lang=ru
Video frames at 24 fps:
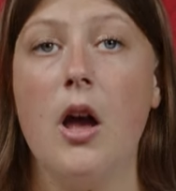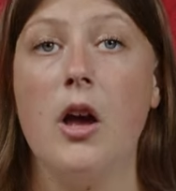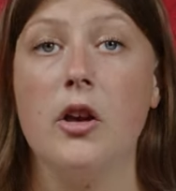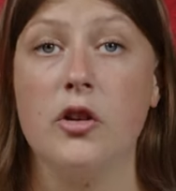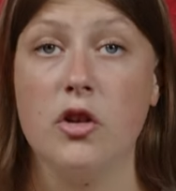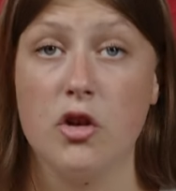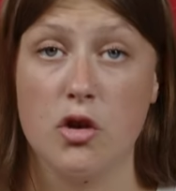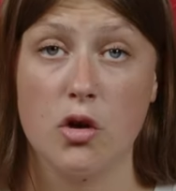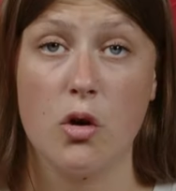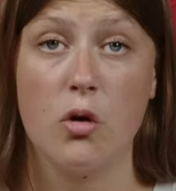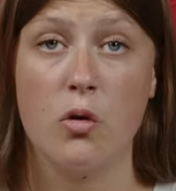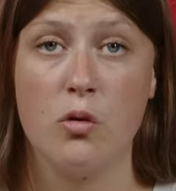
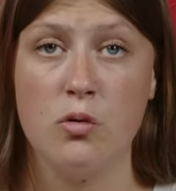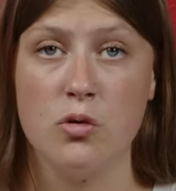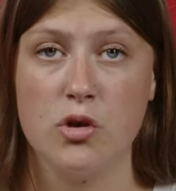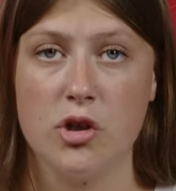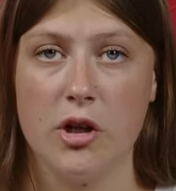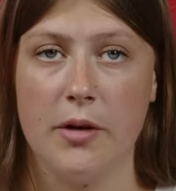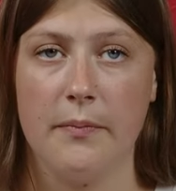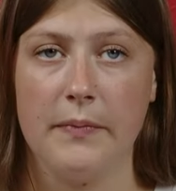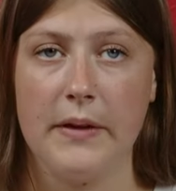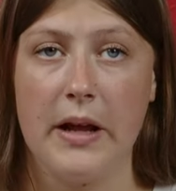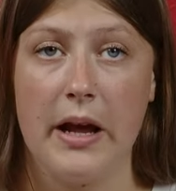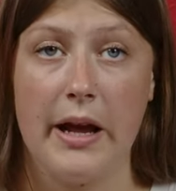Еще
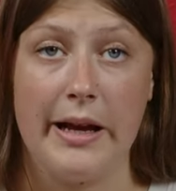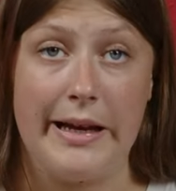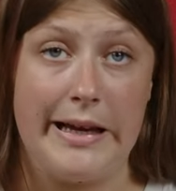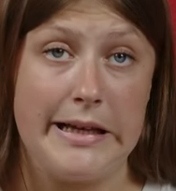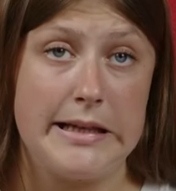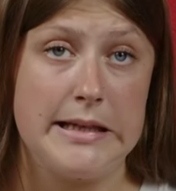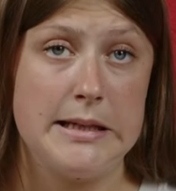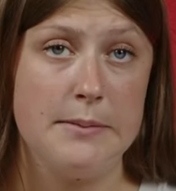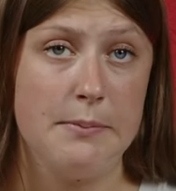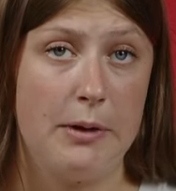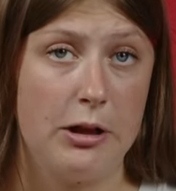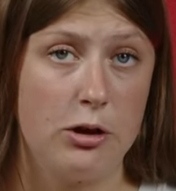хуже.
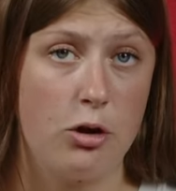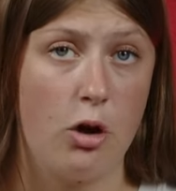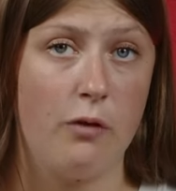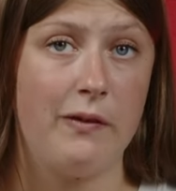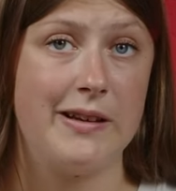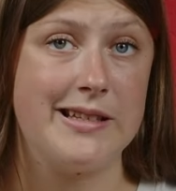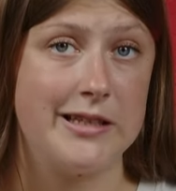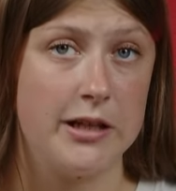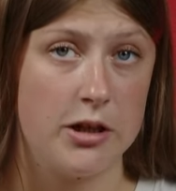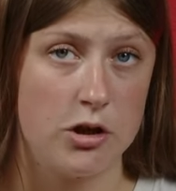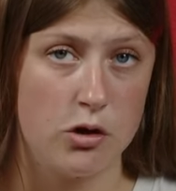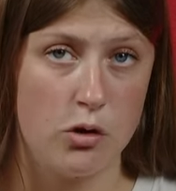Если
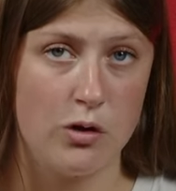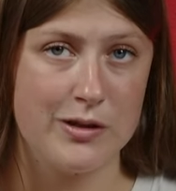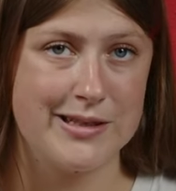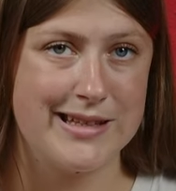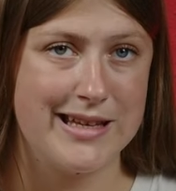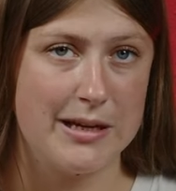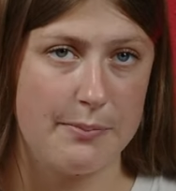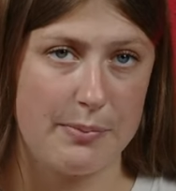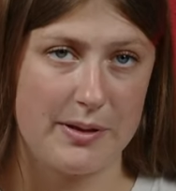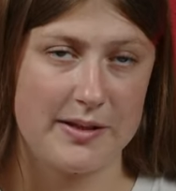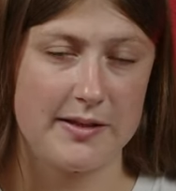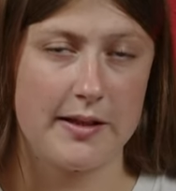Молдова
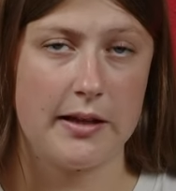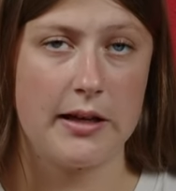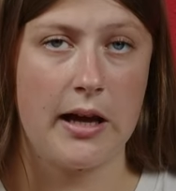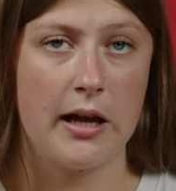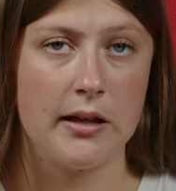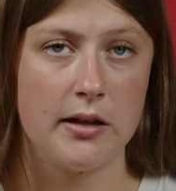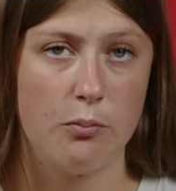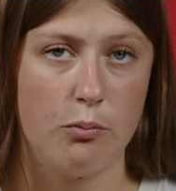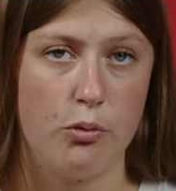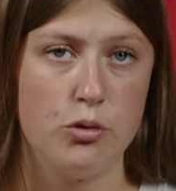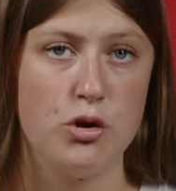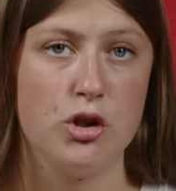серьезно и
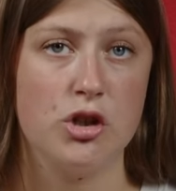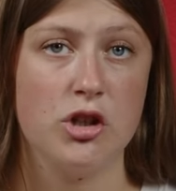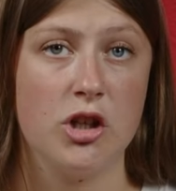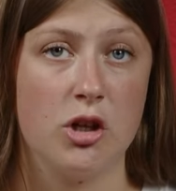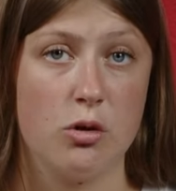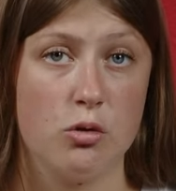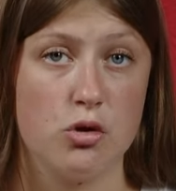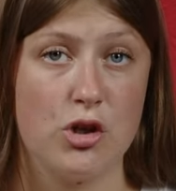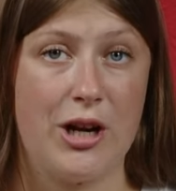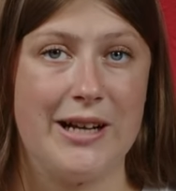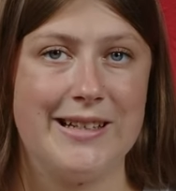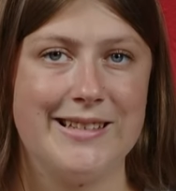постоянно будет
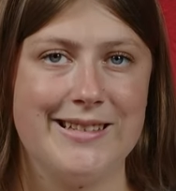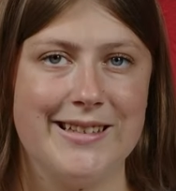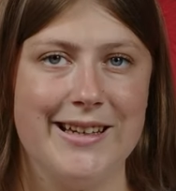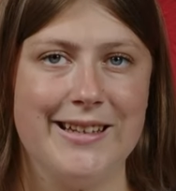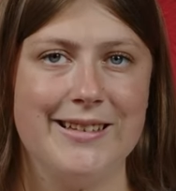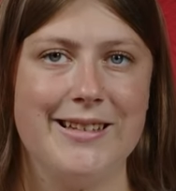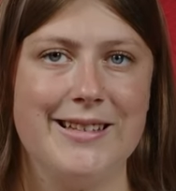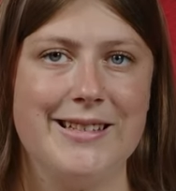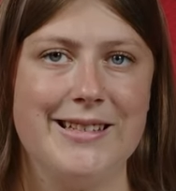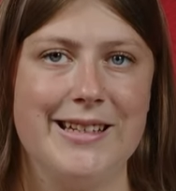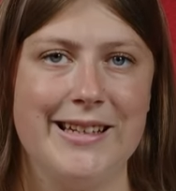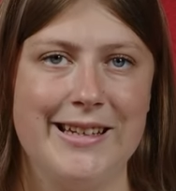нарушать
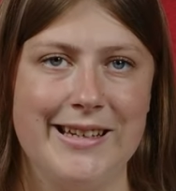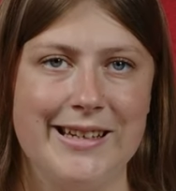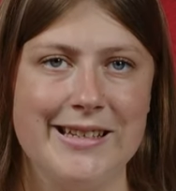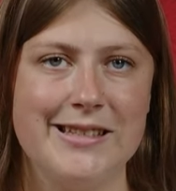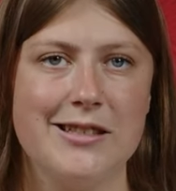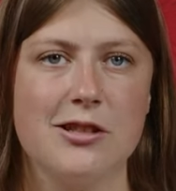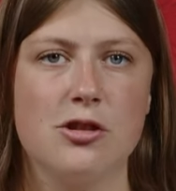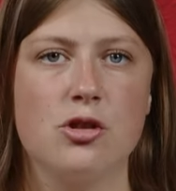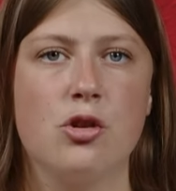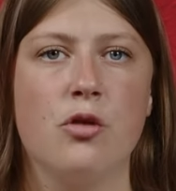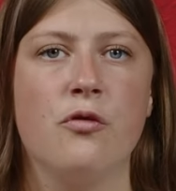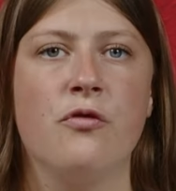ценности
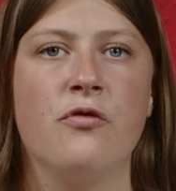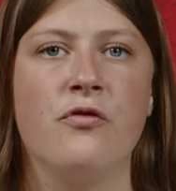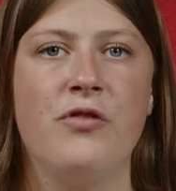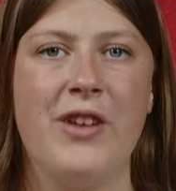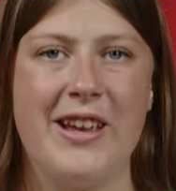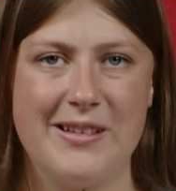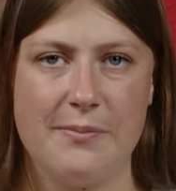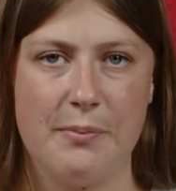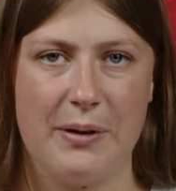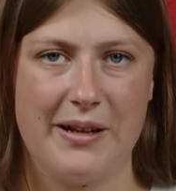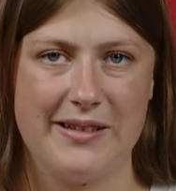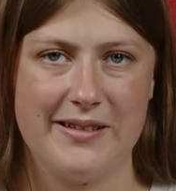ЕС, то
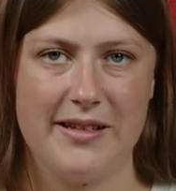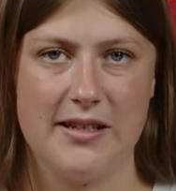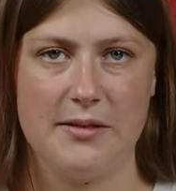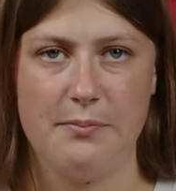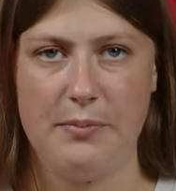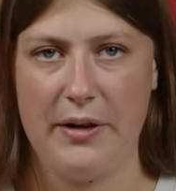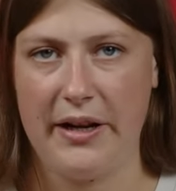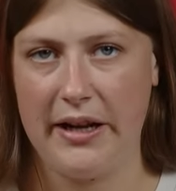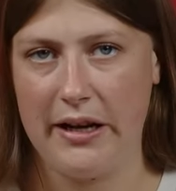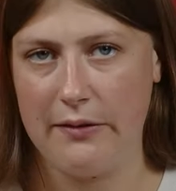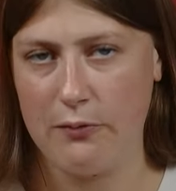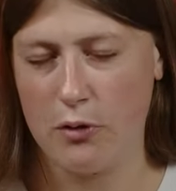весь процесс
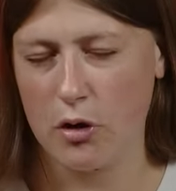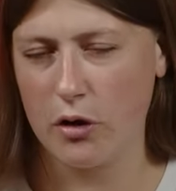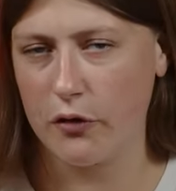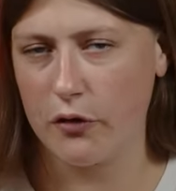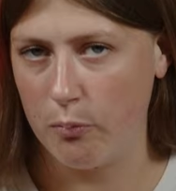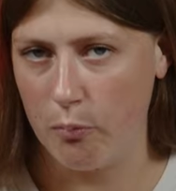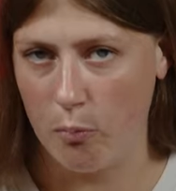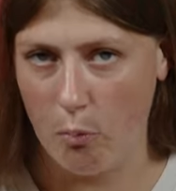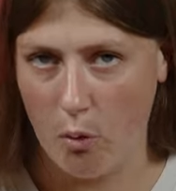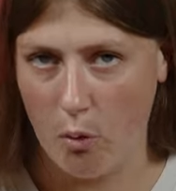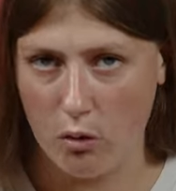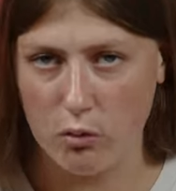
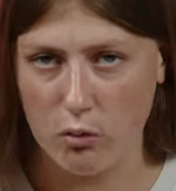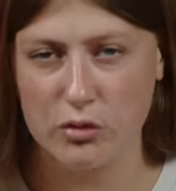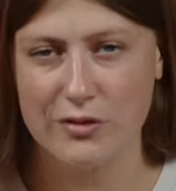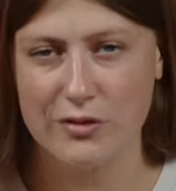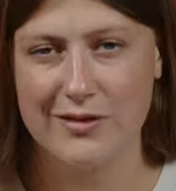переговоров могут